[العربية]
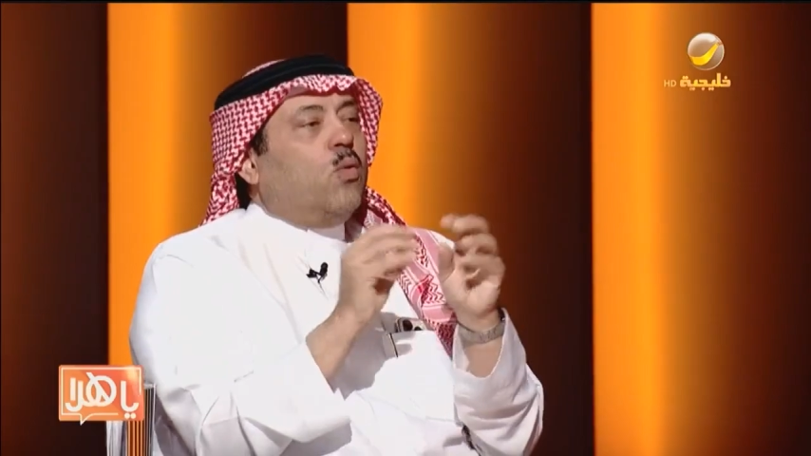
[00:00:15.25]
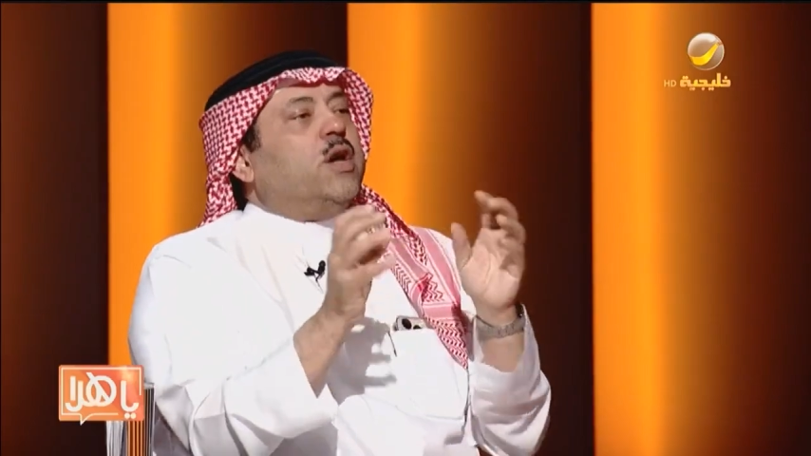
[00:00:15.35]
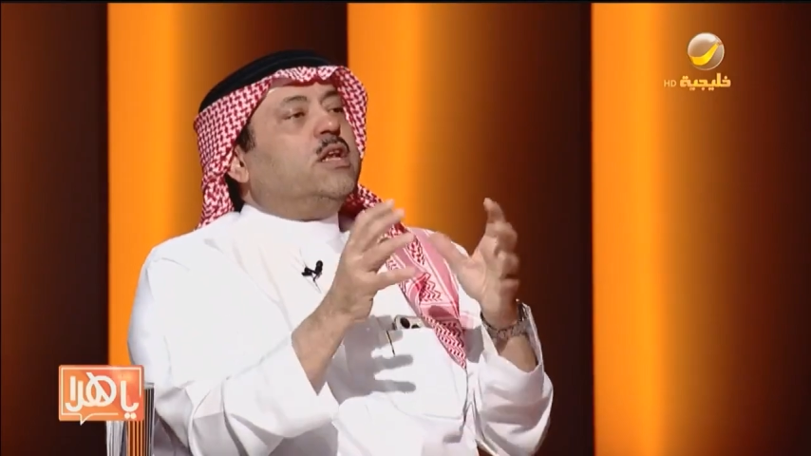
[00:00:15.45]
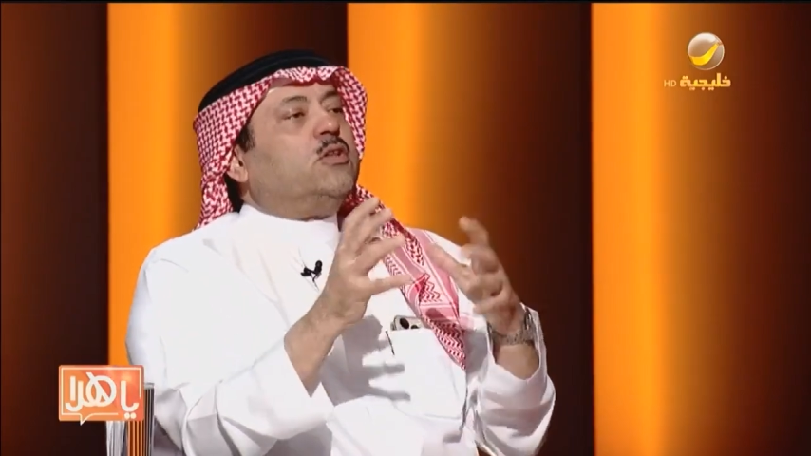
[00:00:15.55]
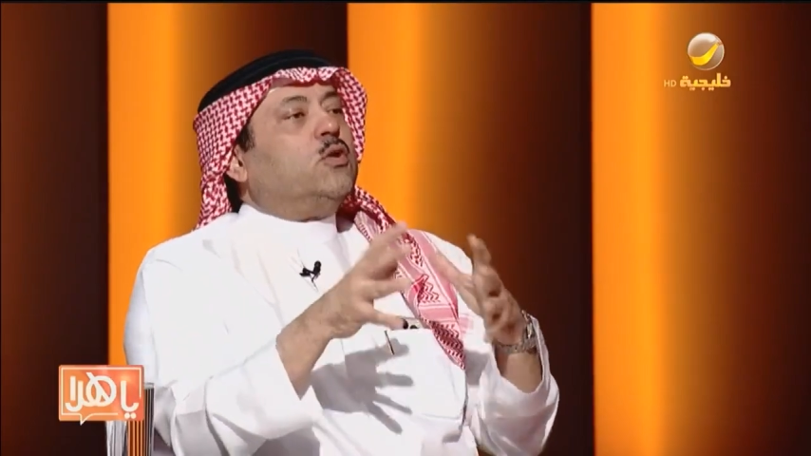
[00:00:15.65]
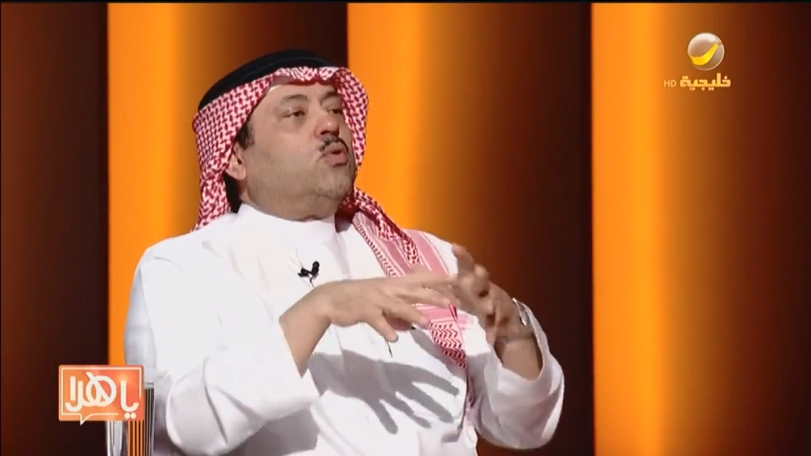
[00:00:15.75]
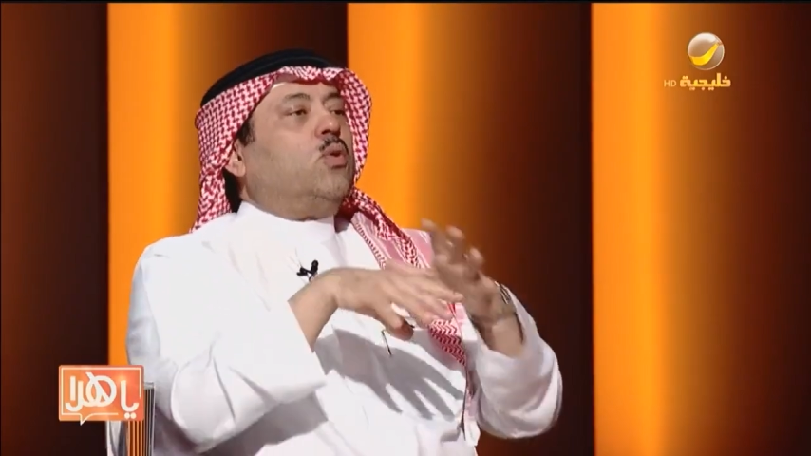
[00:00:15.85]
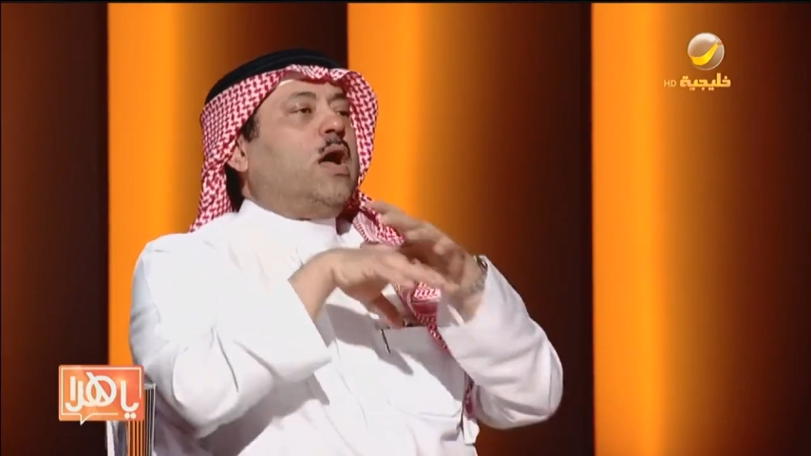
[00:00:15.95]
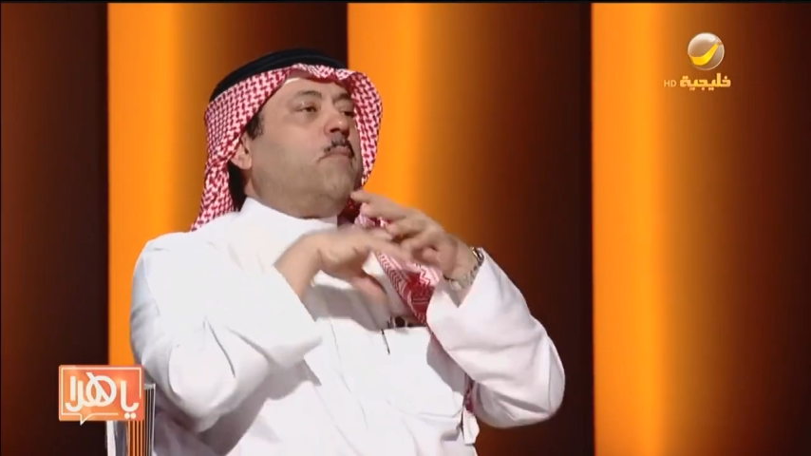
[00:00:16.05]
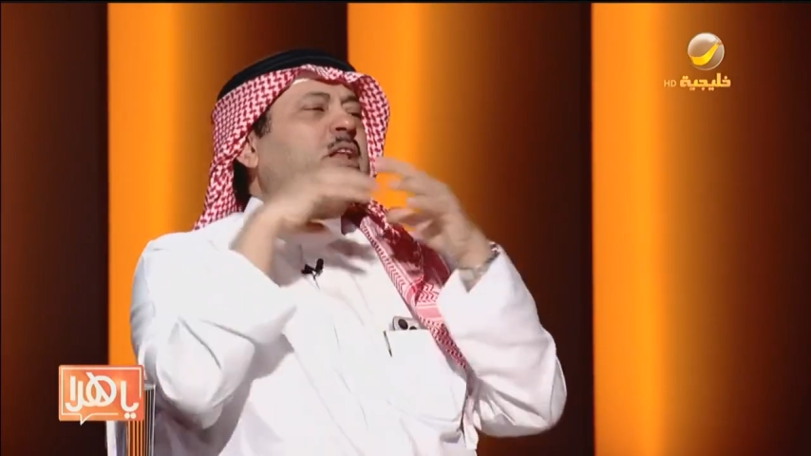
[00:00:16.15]
وهنا
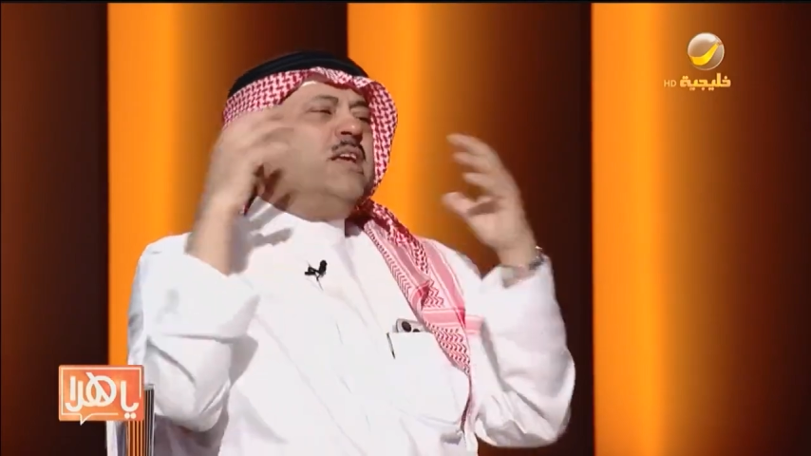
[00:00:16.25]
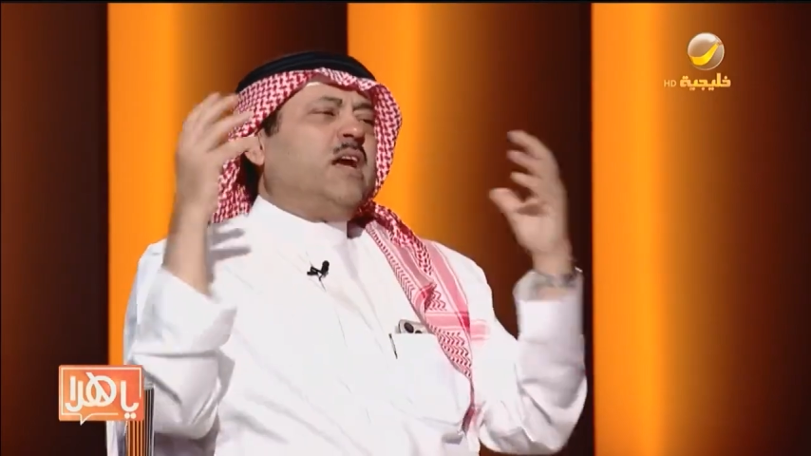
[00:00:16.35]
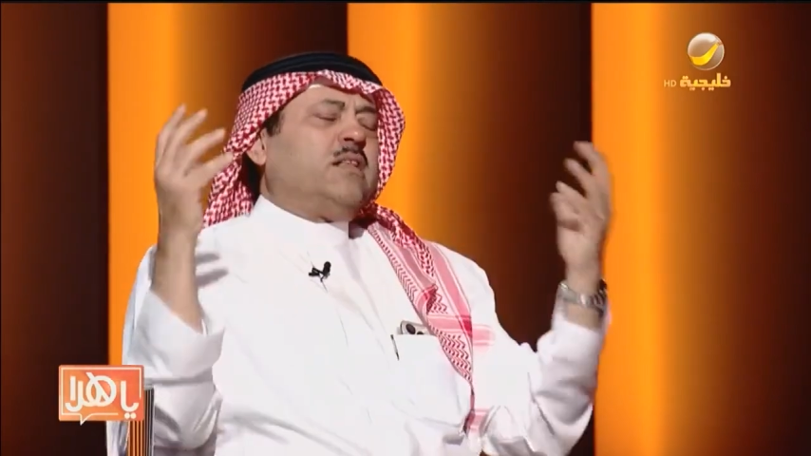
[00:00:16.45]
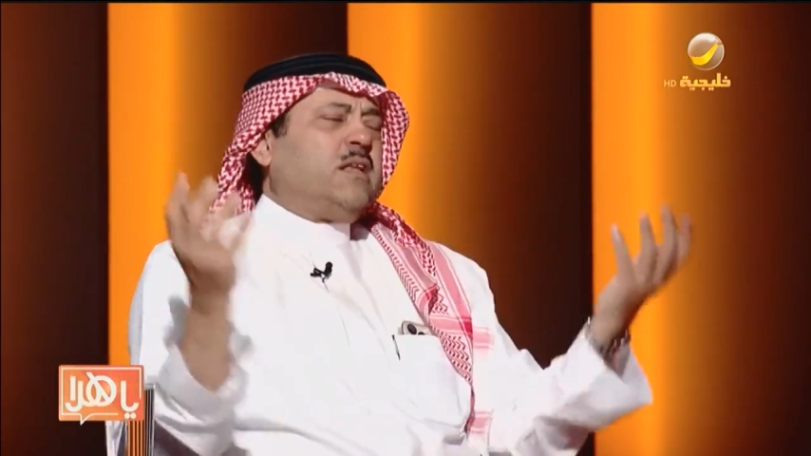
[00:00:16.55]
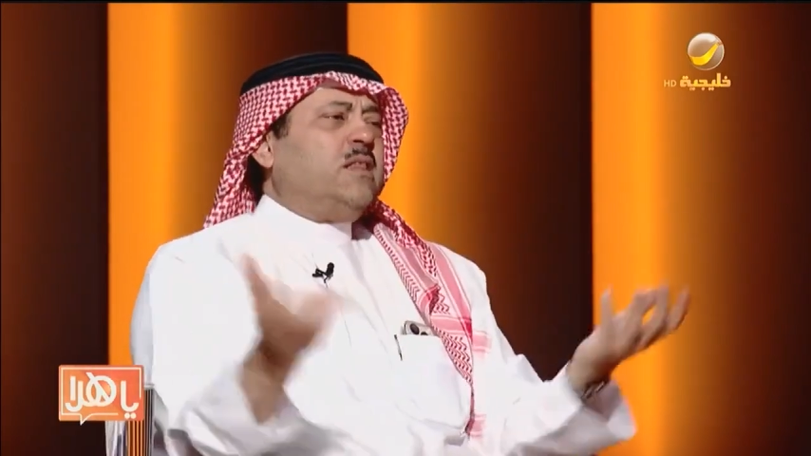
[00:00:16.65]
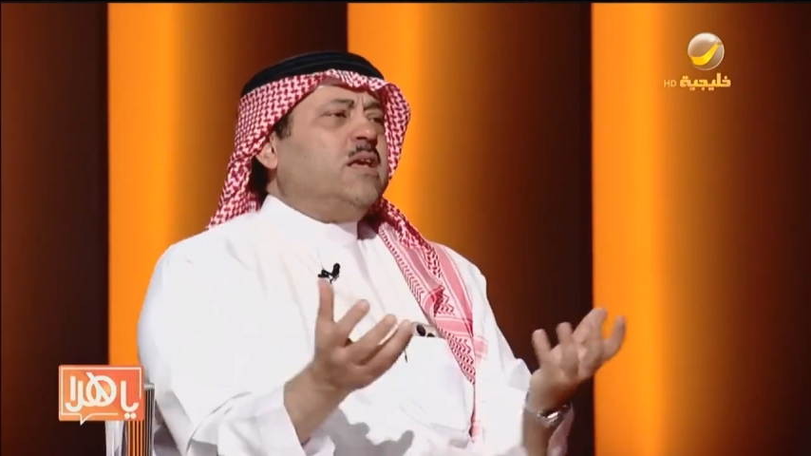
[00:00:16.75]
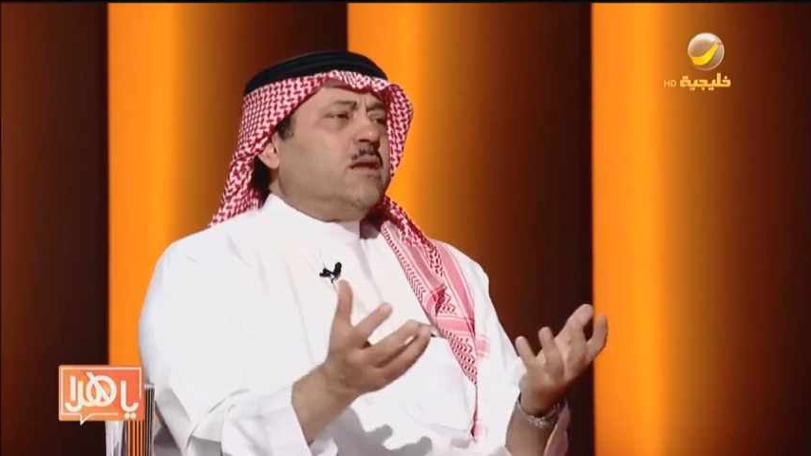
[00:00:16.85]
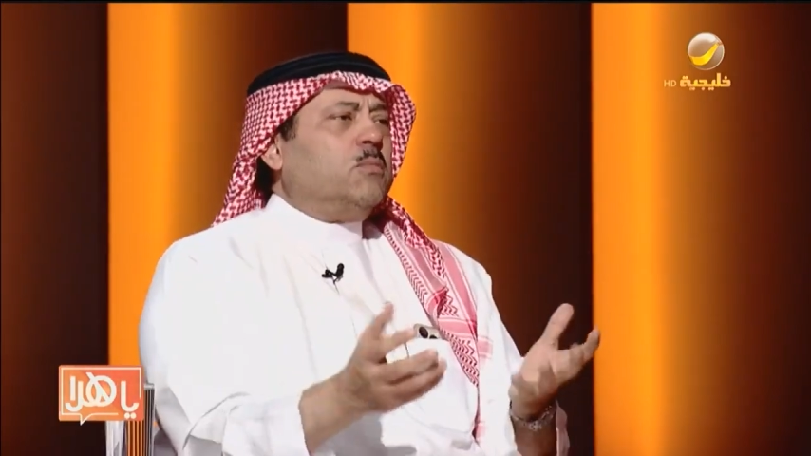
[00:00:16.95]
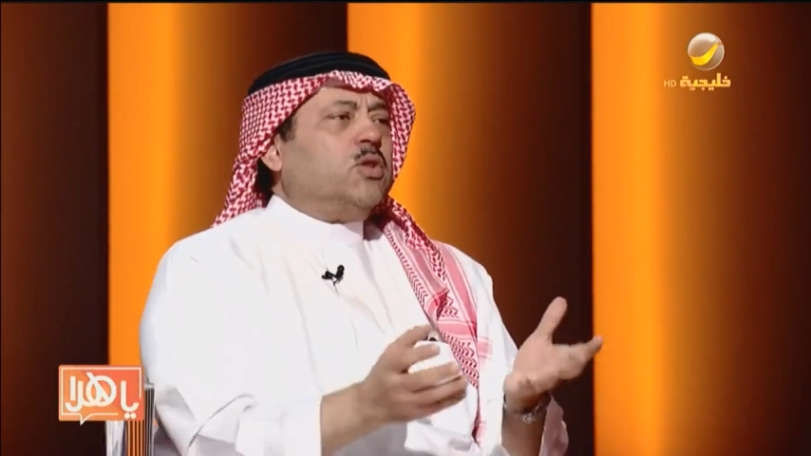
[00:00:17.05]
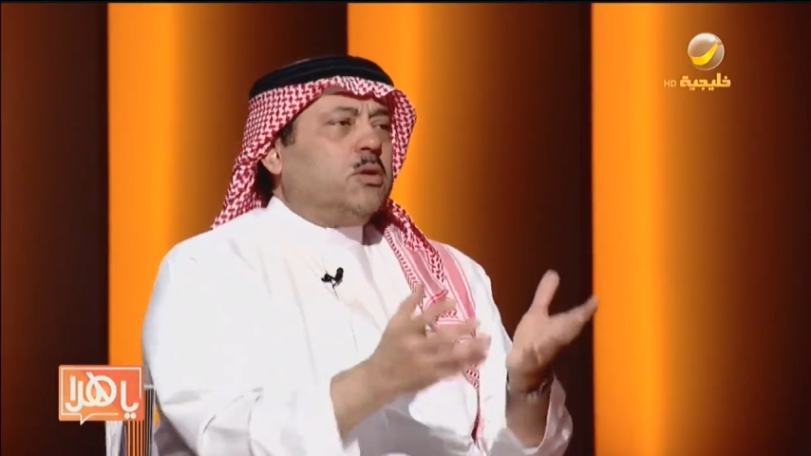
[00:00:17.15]
تدخل عمليات
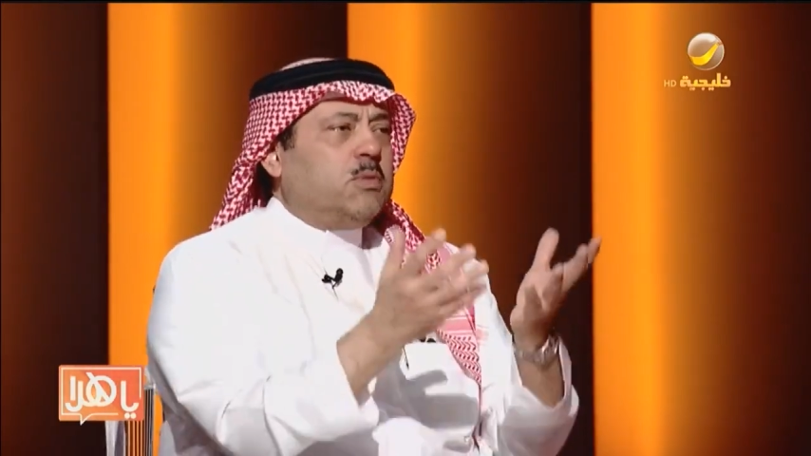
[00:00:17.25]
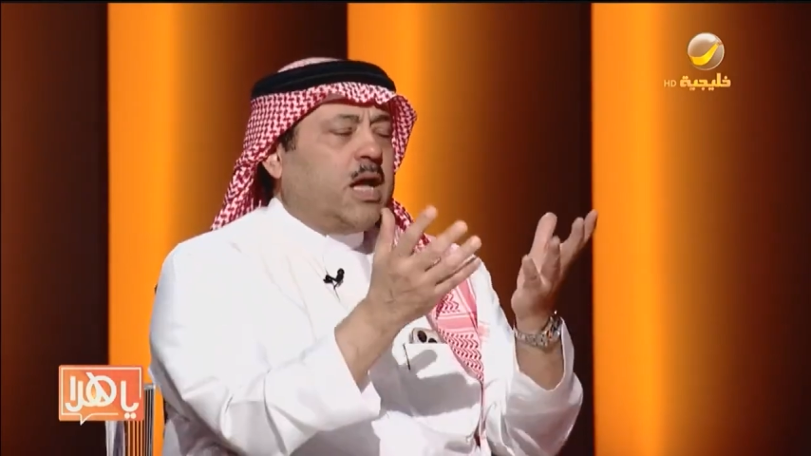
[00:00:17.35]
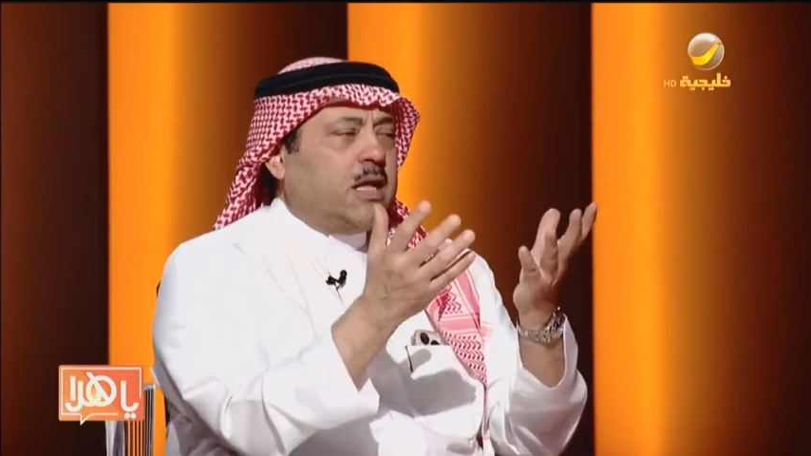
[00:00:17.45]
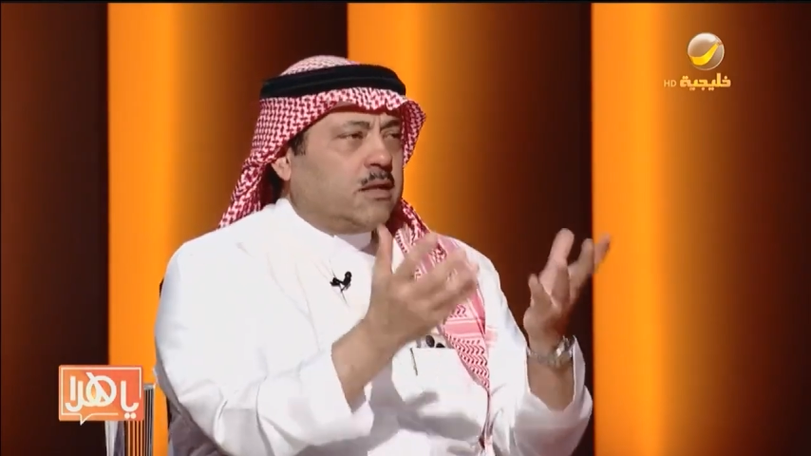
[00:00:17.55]
كثير من ضمنها